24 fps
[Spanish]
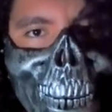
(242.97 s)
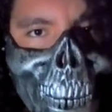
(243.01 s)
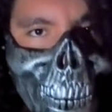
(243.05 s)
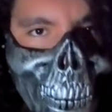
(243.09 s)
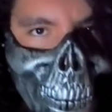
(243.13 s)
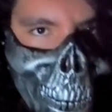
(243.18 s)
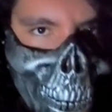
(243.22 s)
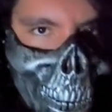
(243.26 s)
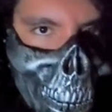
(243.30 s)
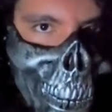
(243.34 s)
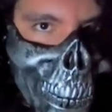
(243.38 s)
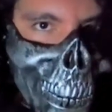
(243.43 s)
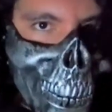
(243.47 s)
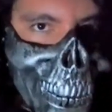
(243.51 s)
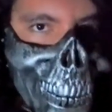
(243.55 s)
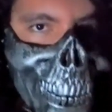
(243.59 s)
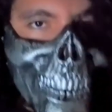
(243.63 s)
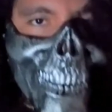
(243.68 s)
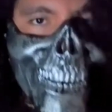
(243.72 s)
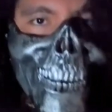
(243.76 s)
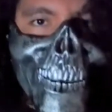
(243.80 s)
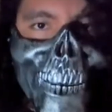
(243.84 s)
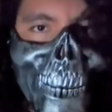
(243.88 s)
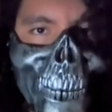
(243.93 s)
y demás.
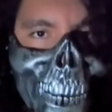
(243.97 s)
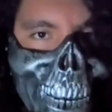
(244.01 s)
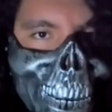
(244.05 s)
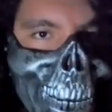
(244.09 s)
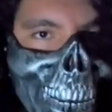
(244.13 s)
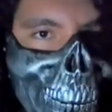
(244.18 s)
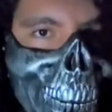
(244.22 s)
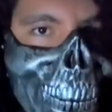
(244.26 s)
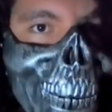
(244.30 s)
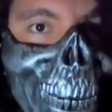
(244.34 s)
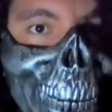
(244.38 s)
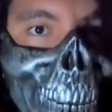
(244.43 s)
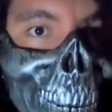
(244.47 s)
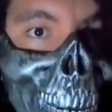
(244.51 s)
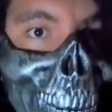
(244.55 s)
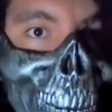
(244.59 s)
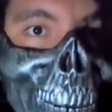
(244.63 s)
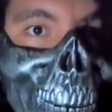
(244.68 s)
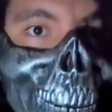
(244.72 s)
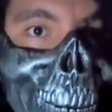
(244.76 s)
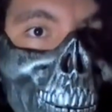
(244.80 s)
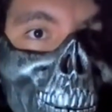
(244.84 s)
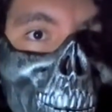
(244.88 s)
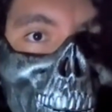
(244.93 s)
Esos son los
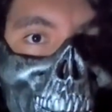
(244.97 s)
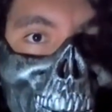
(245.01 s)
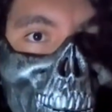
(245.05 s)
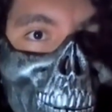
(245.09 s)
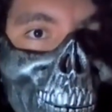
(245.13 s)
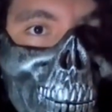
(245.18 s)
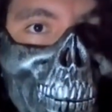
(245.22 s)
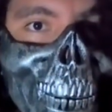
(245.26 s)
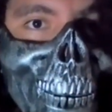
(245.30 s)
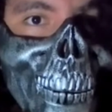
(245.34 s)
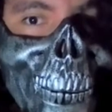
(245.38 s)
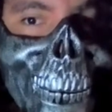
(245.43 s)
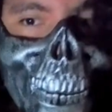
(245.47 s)
únicos lugares